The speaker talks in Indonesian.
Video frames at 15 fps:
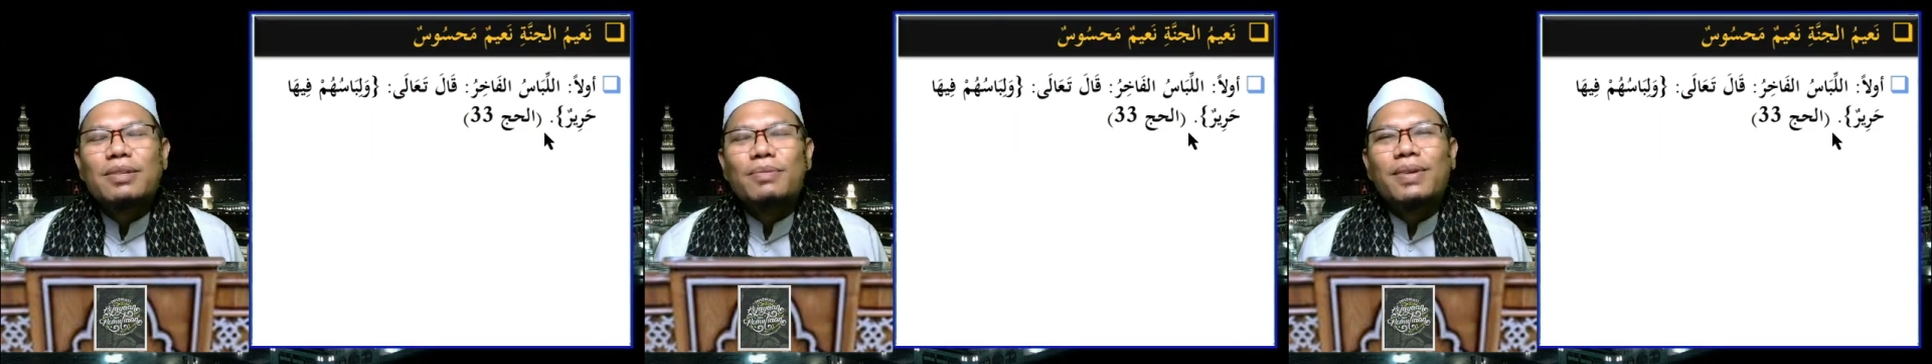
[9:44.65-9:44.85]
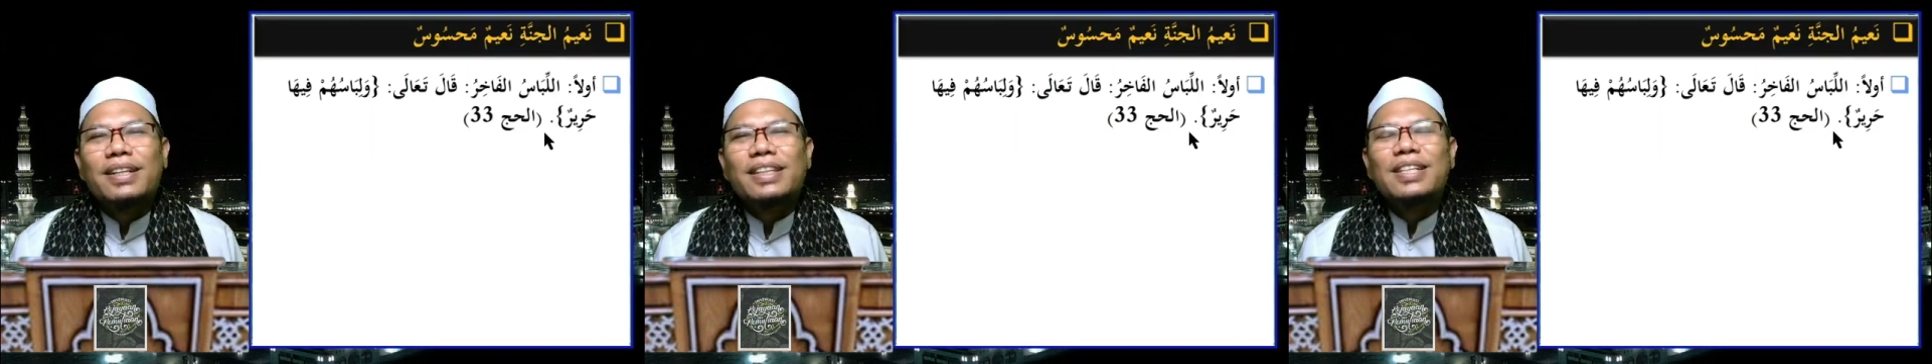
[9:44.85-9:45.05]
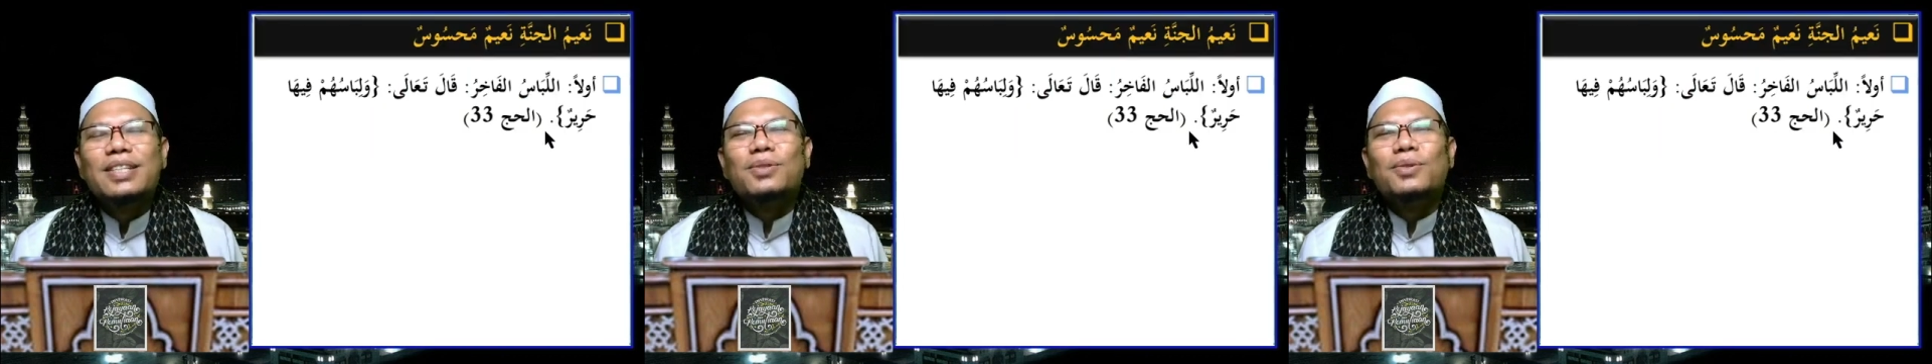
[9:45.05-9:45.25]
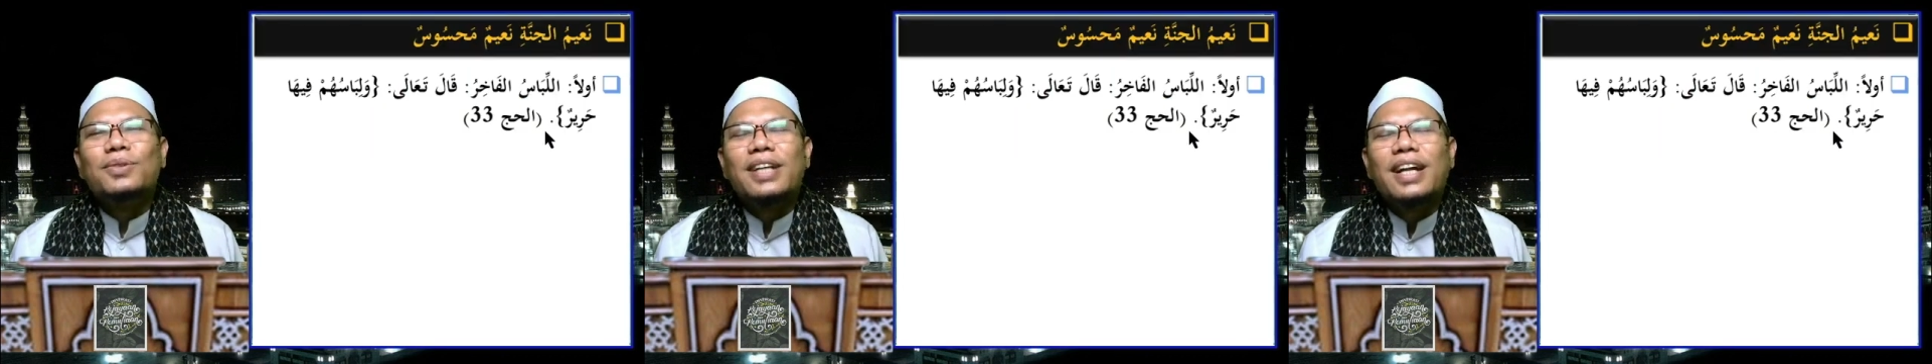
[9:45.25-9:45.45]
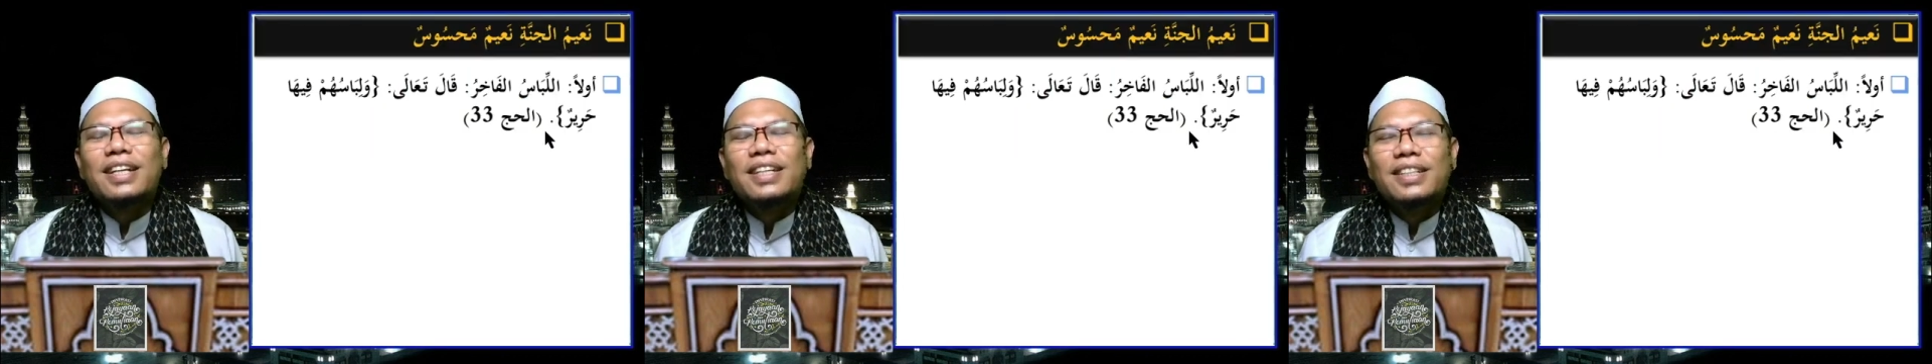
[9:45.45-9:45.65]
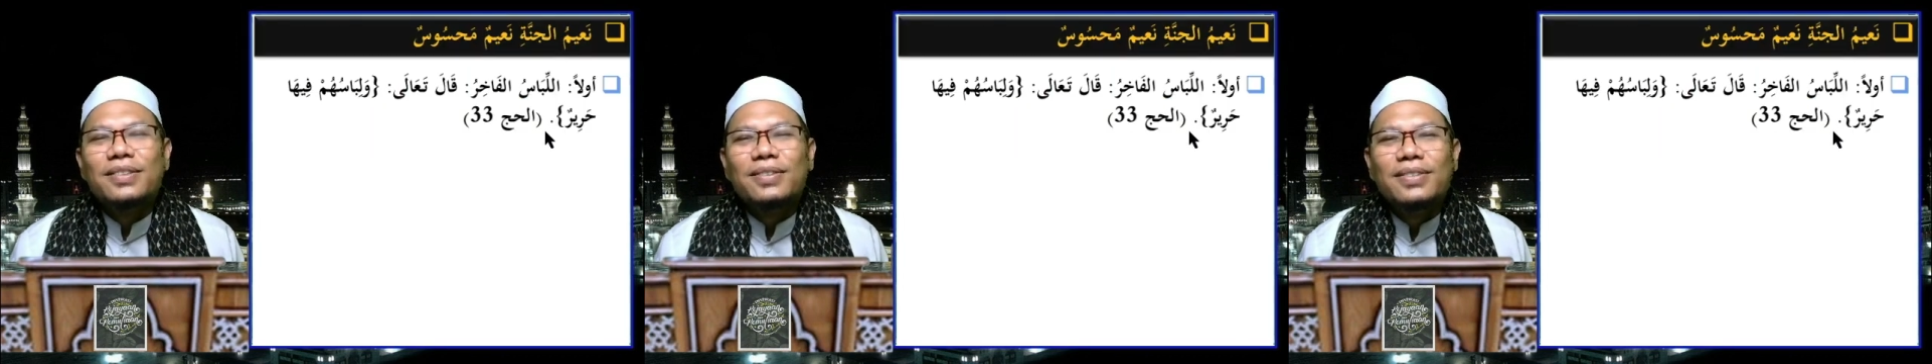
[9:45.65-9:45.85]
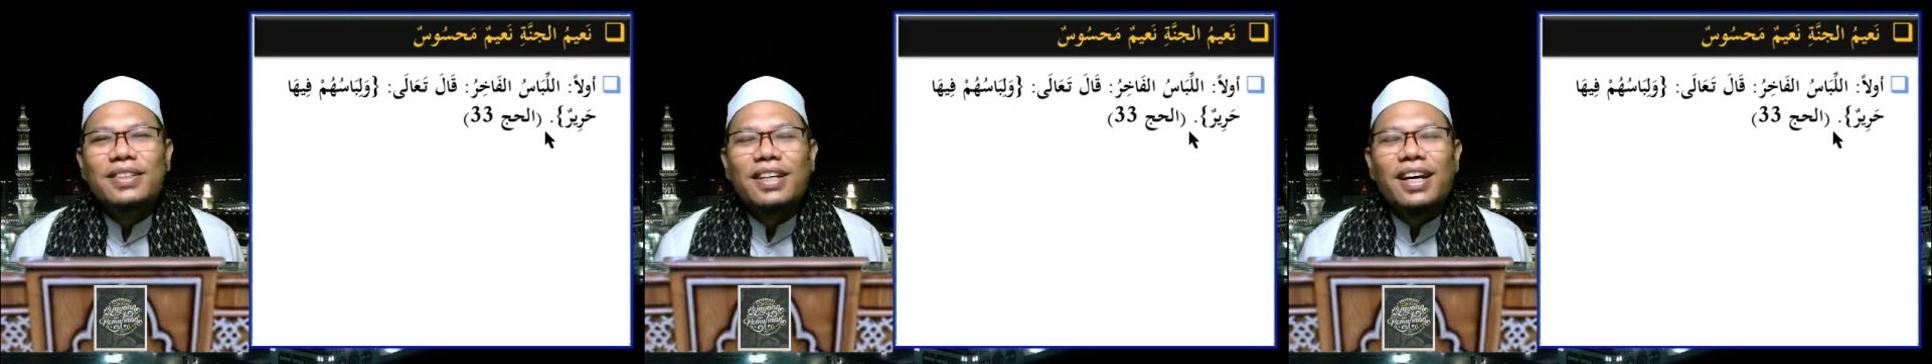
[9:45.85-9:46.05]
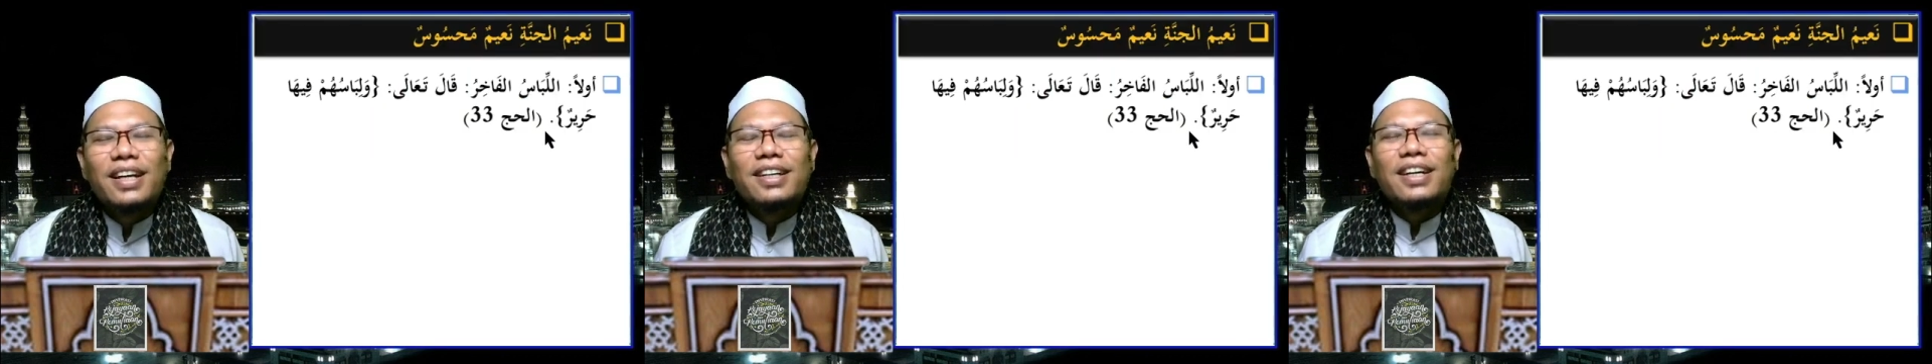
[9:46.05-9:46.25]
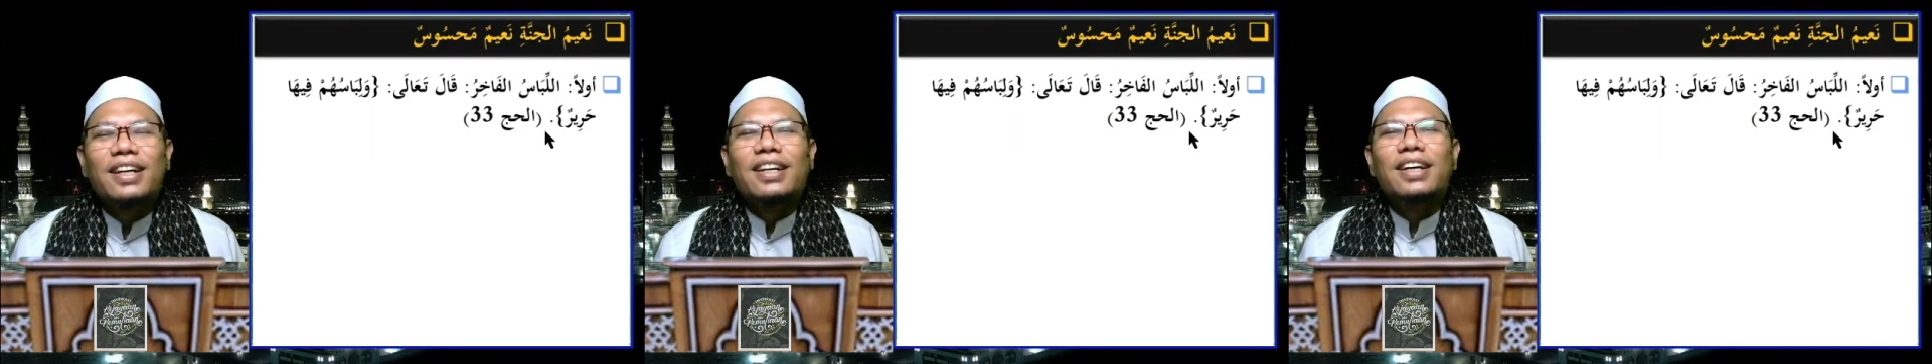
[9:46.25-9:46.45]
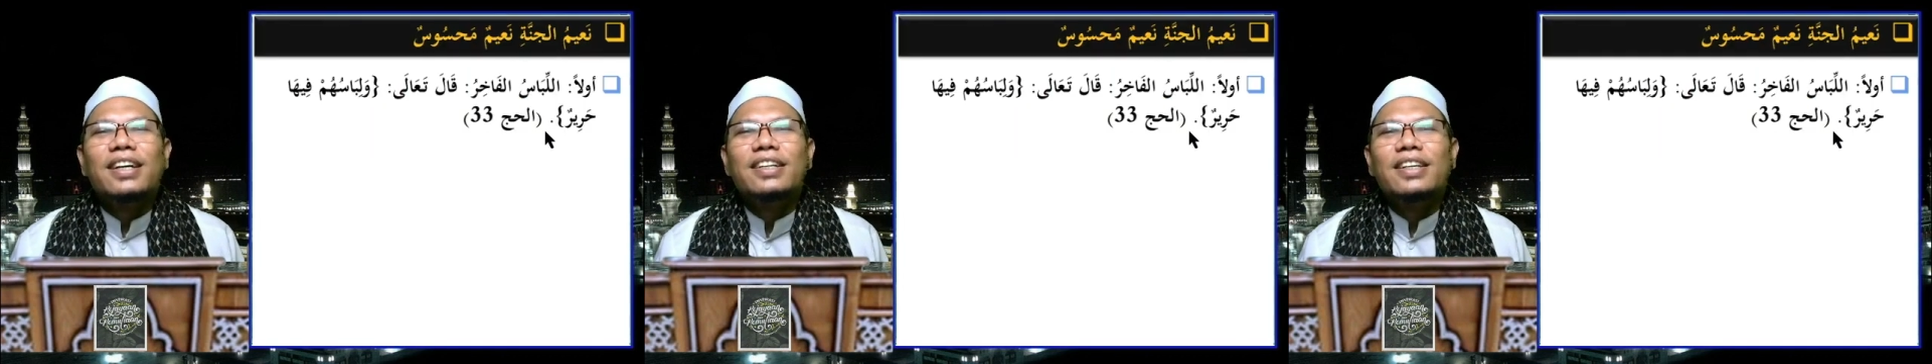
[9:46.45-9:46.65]
seperti sutra di dunia
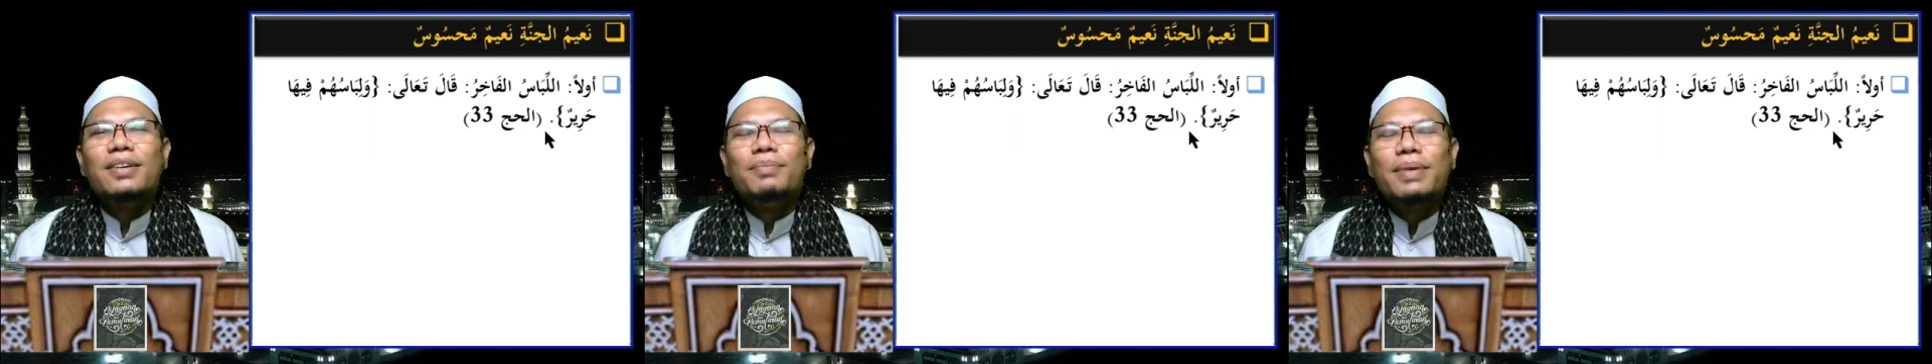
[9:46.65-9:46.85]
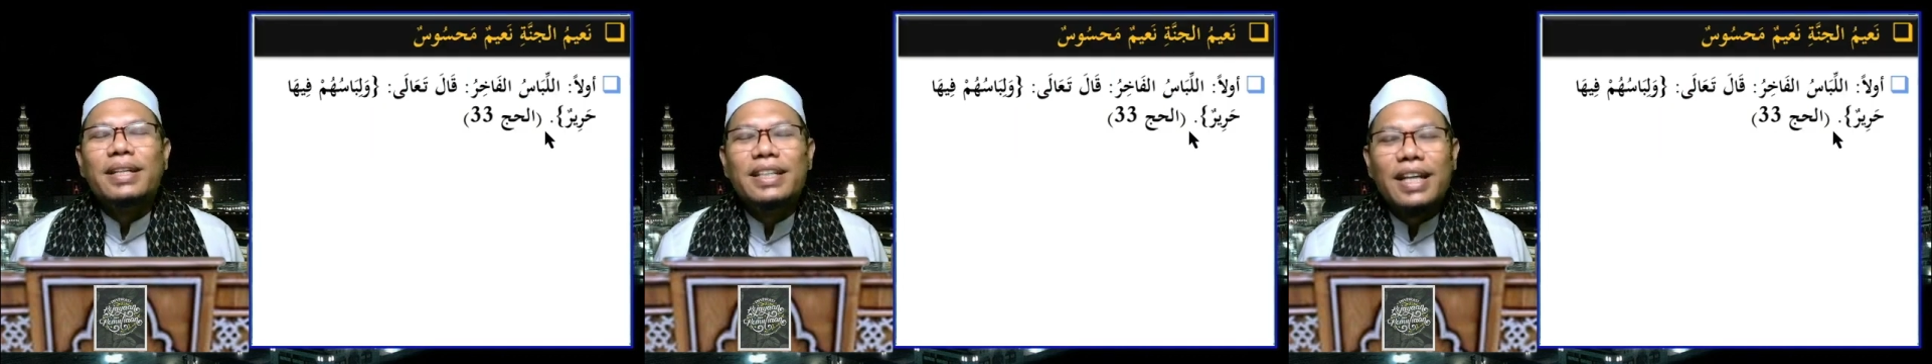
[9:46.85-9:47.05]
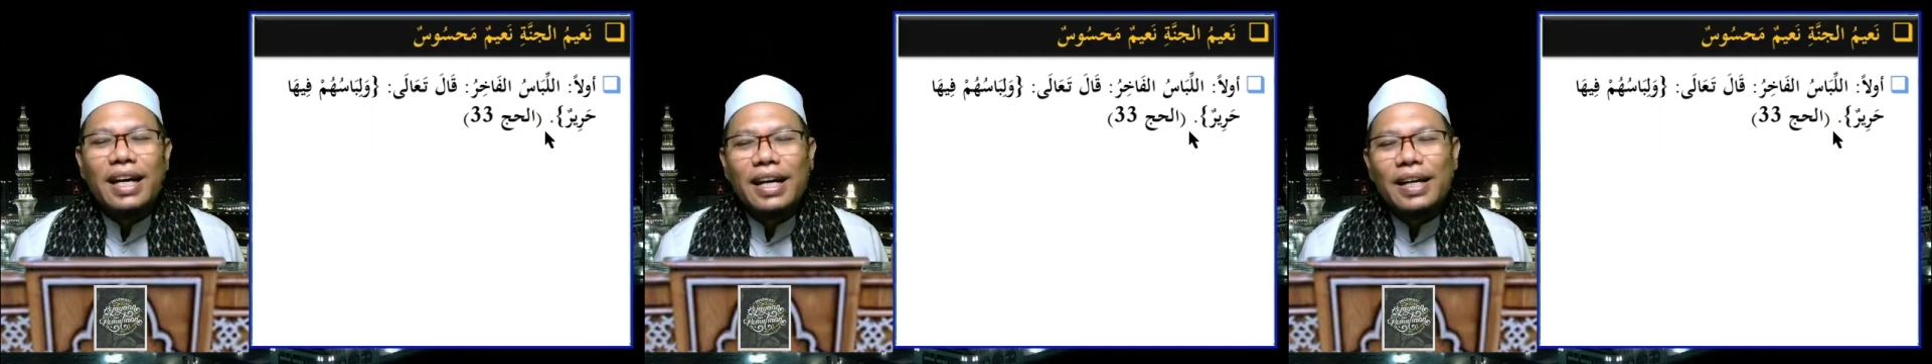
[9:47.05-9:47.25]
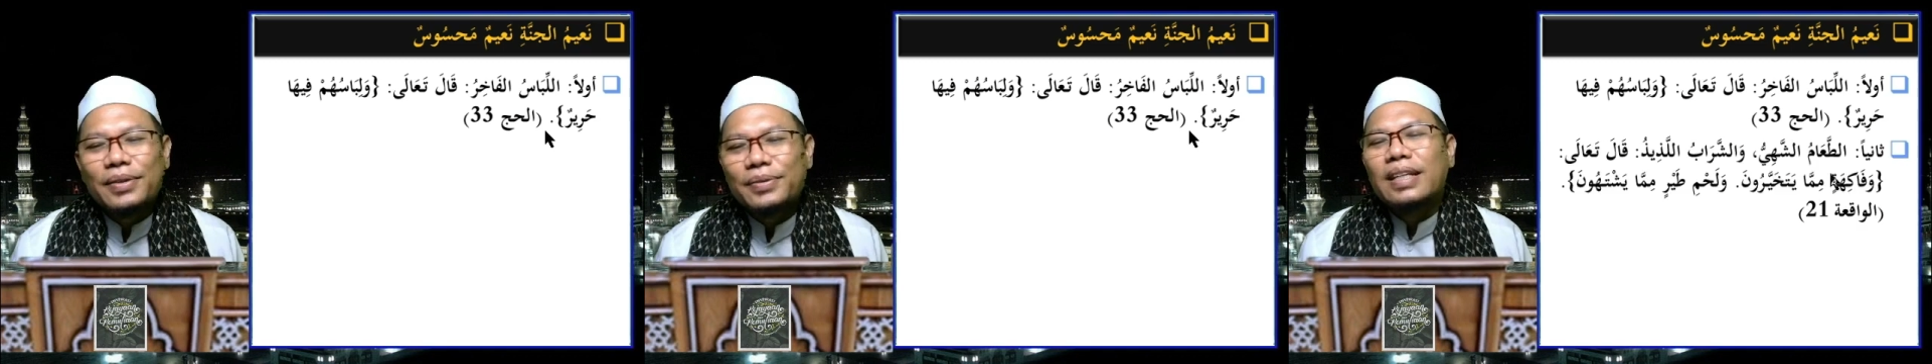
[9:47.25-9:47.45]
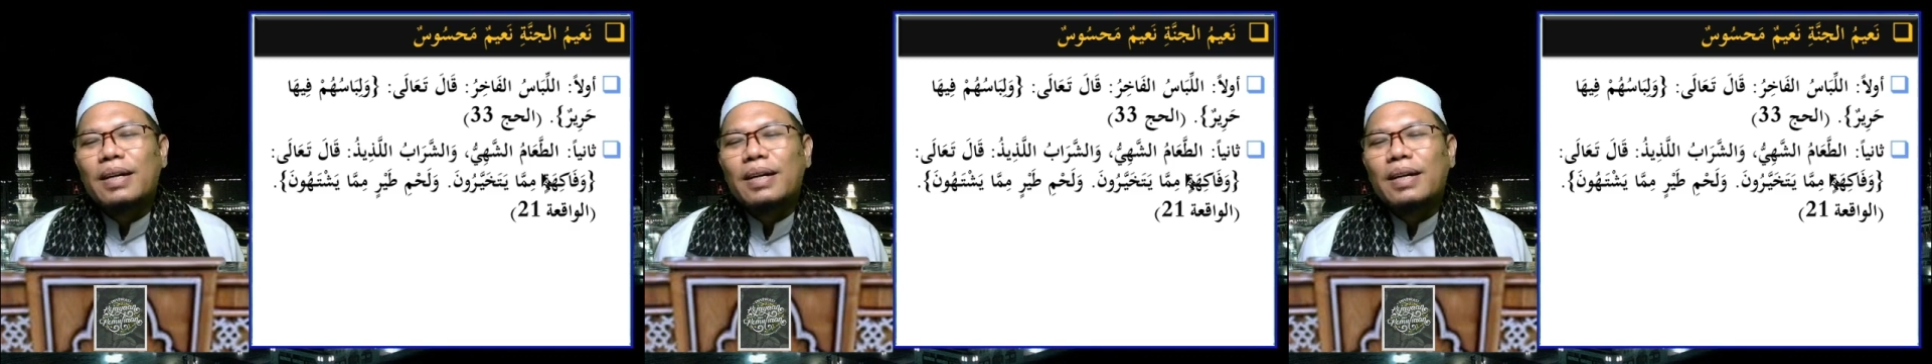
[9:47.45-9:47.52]
karena ya beda.